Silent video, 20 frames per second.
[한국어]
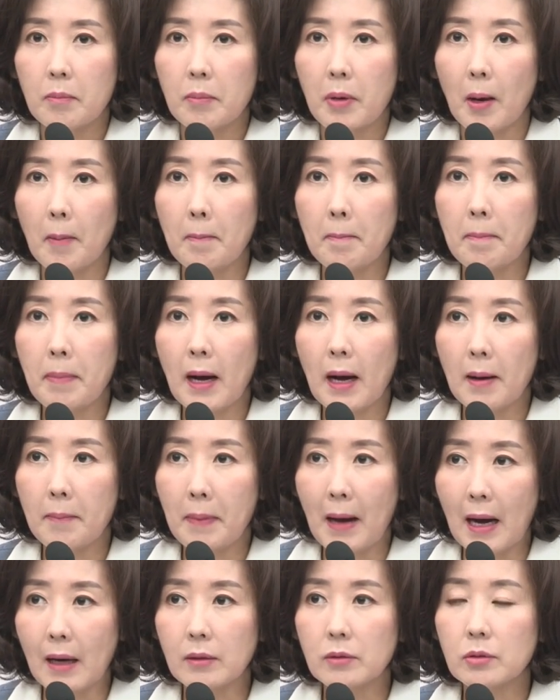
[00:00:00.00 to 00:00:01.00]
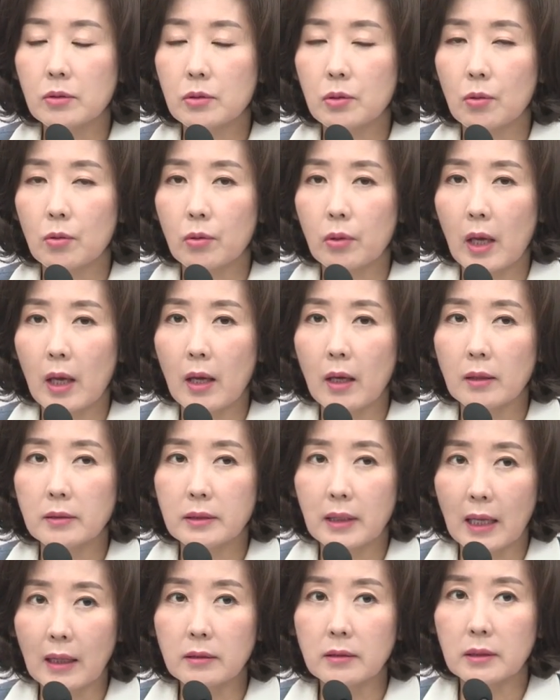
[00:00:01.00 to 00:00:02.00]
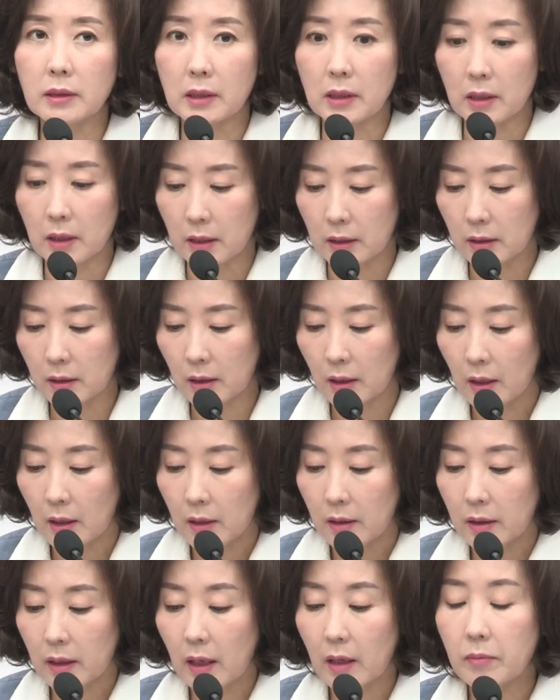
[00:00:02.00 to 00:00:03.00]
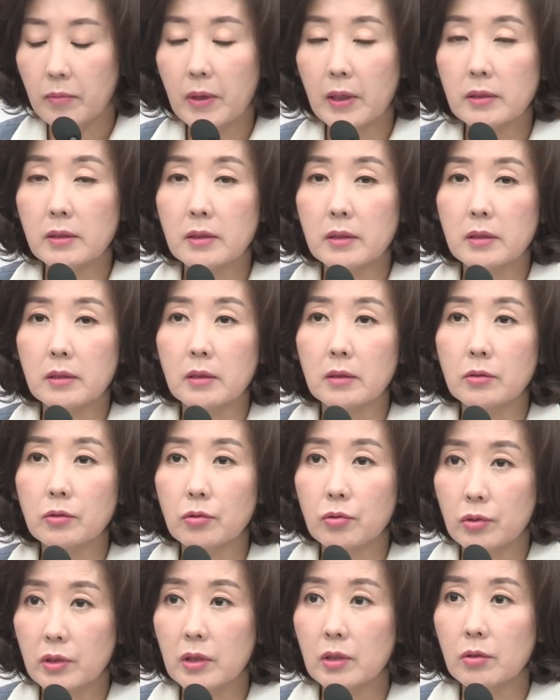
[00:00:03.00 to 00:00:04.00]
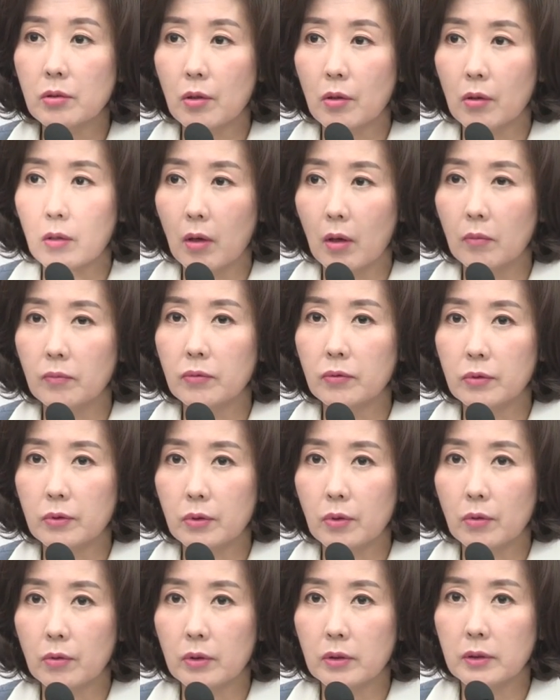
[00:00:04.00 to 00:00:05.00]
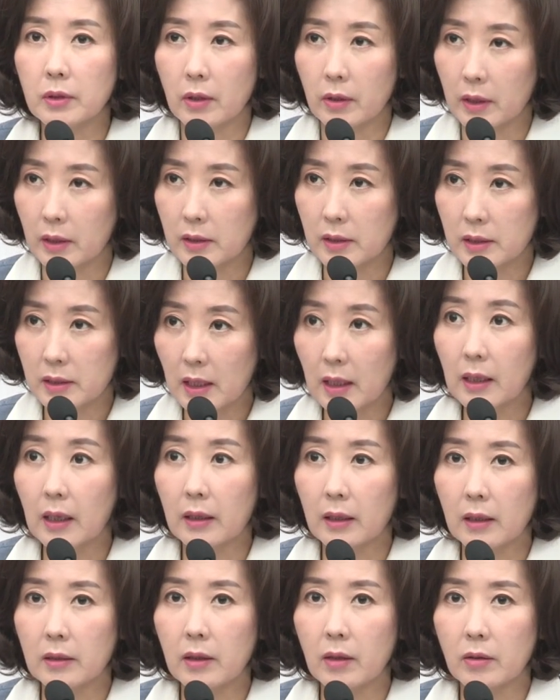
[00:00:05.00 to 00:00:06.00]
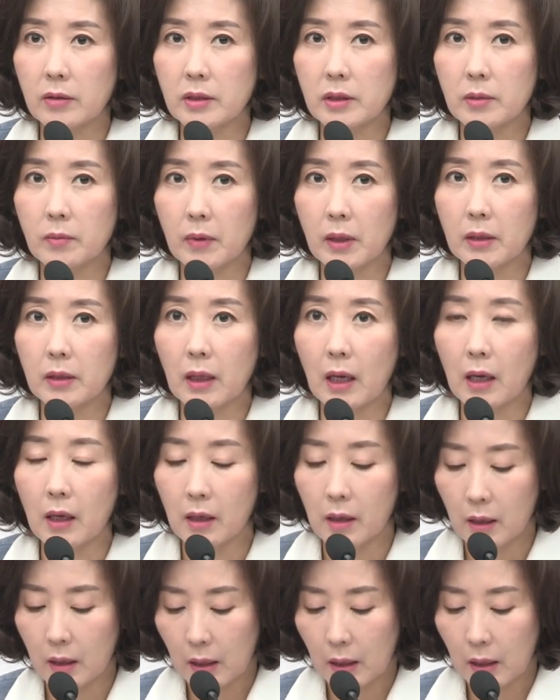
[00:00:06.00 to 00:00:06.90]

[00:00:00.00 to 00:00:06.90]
편파 방송의 상징인 케이비에스 수신료 거부운동을 저희가 시작하게 되었습니다.